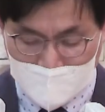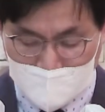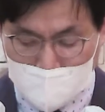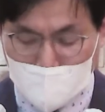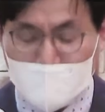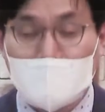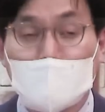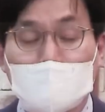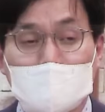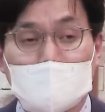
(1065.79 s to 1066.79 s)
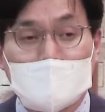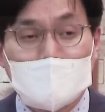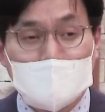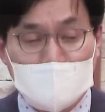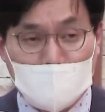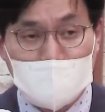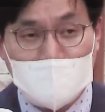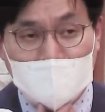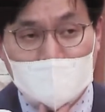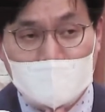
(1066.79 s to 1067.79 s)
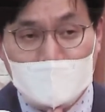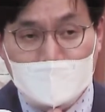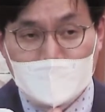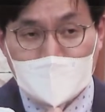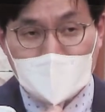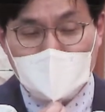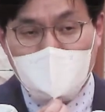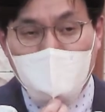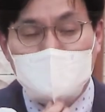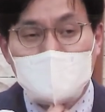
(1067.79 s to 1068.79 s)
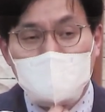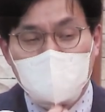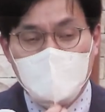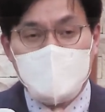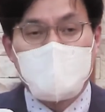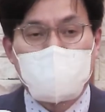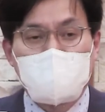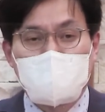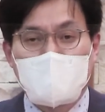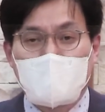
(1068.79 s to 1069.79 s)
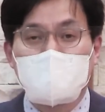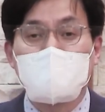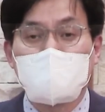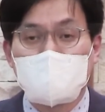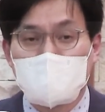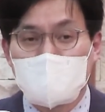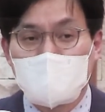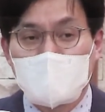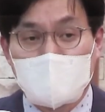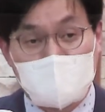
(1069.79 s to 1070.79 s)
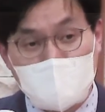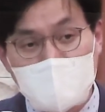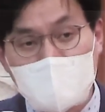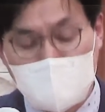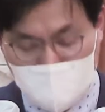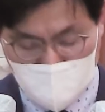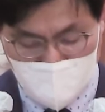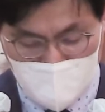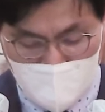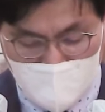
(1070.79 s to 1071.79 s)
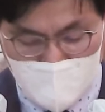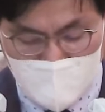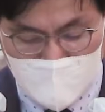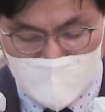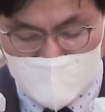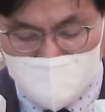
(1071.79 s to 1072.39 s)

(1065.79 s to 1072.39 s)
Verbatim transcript: 이 예, 특별한 것은 그 전기가 그의 아들 찰스 에디슨이 썼다는 것입니다. 그